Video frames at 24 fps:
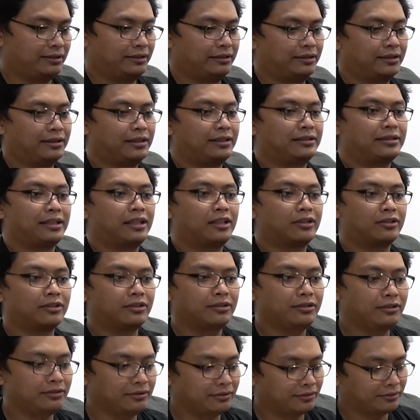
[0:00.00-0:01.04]
Yung sa
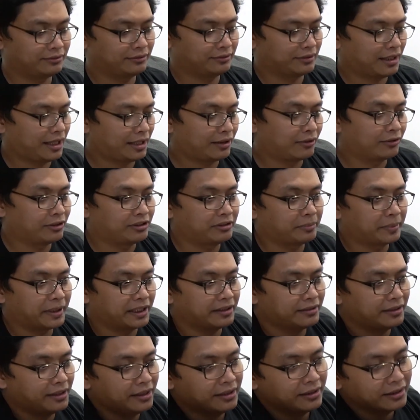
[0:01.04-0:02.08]
likod, hot toys
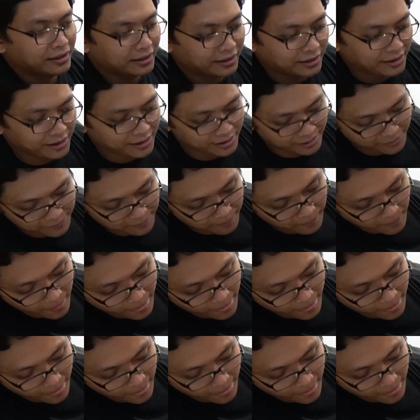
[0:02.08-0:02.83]
present, ganyan.